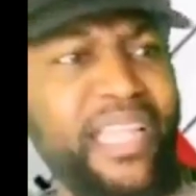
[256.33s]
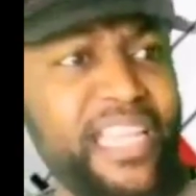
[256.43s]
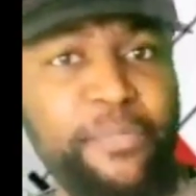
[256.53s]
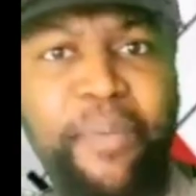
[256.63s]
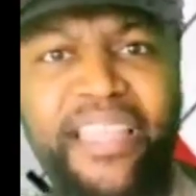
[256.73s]

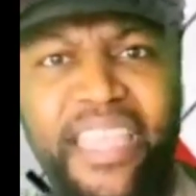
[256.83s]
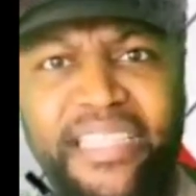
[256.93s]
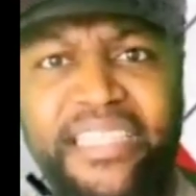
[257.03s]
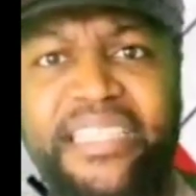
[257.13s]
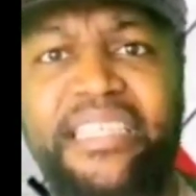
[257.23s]
L'Espagne
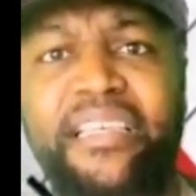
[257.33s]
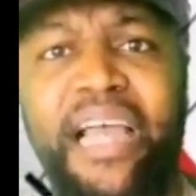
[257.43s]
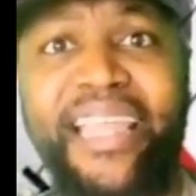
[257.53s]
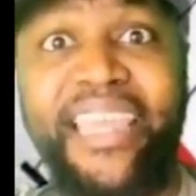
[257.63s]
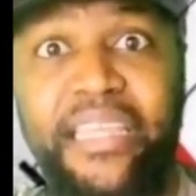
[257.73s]
est ici,
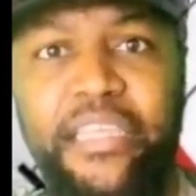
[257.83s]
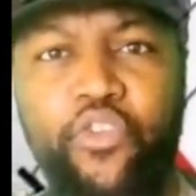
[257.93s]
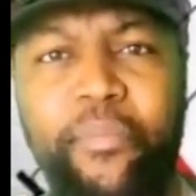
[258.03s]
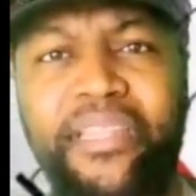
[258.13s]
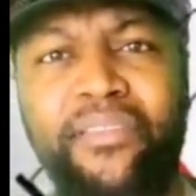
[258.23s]
à quelques
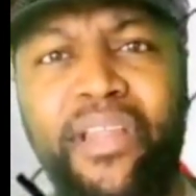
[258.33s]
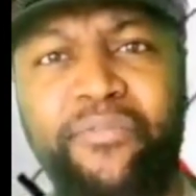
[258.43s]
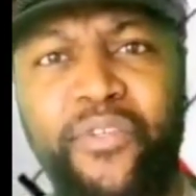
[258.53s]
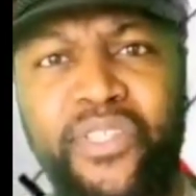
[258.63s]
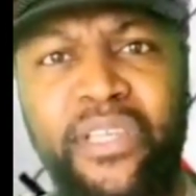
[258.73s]
kilomètres de
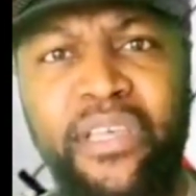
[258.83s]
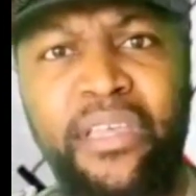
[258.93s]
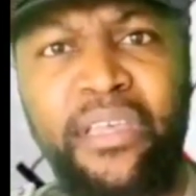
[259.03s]
la France.